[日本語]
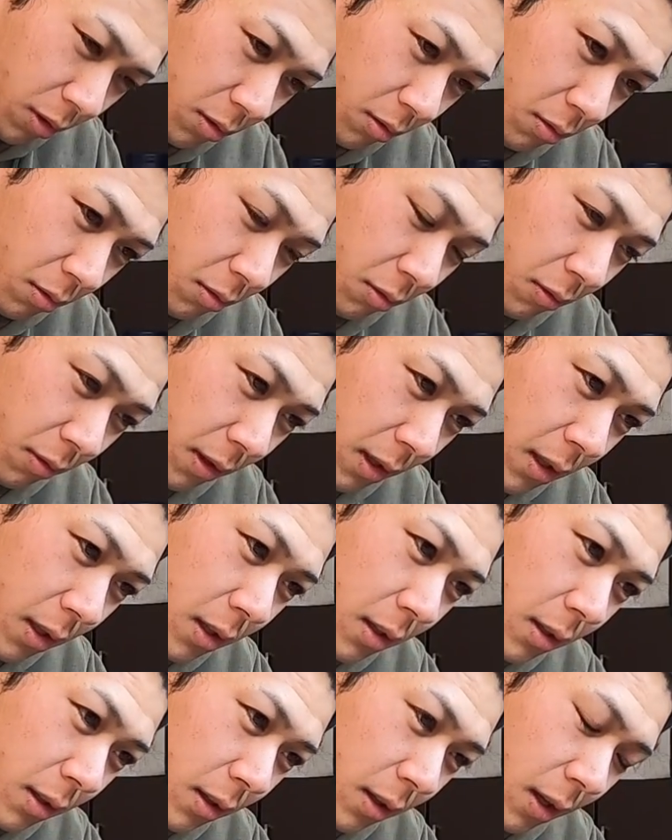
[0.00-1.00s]
りるの
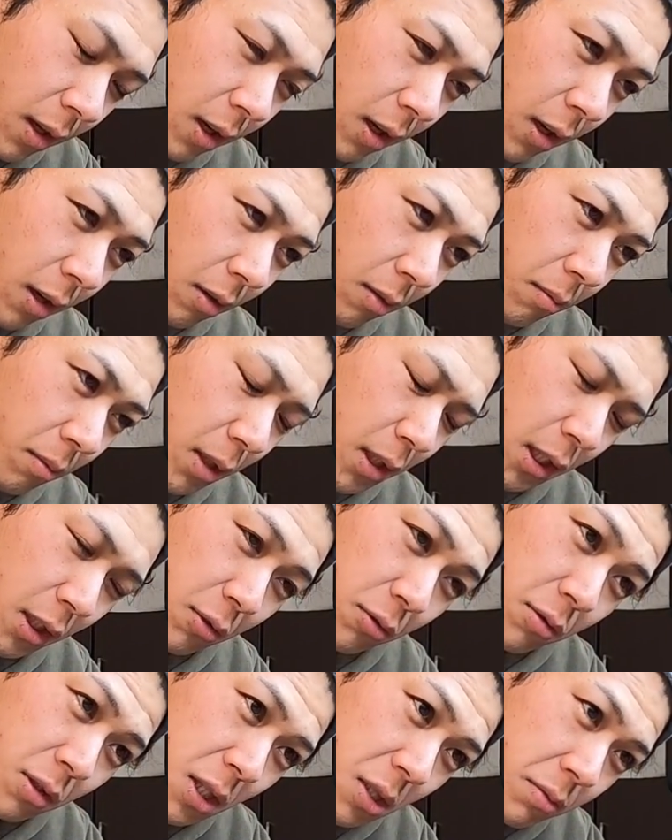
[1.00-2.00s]
はなんか、まあ、
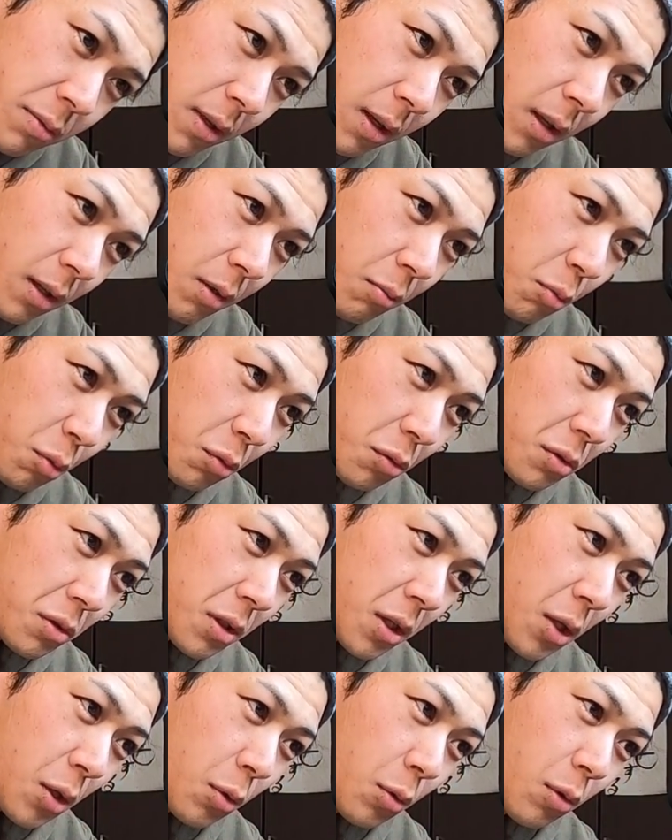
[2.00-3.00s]
着地は僕
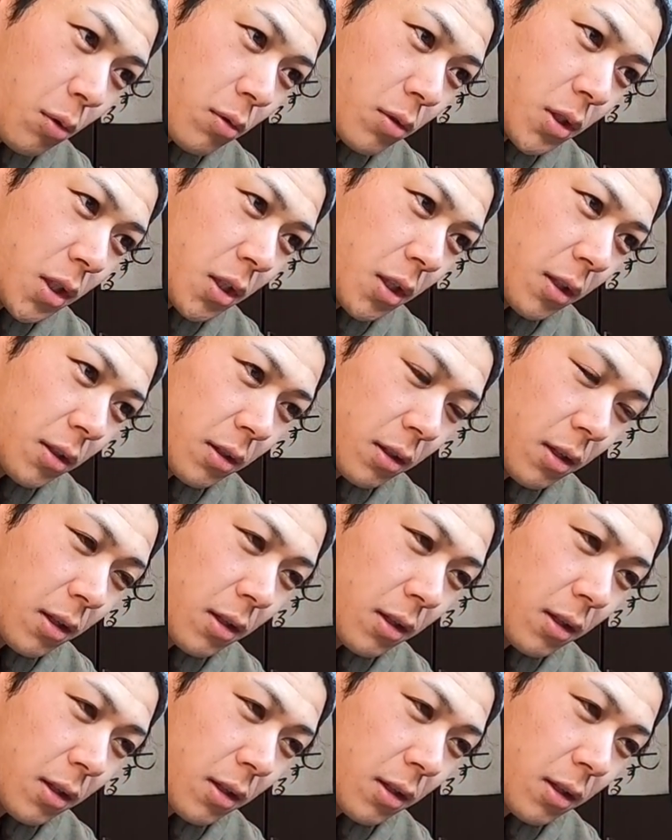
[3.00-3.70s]
成功してたん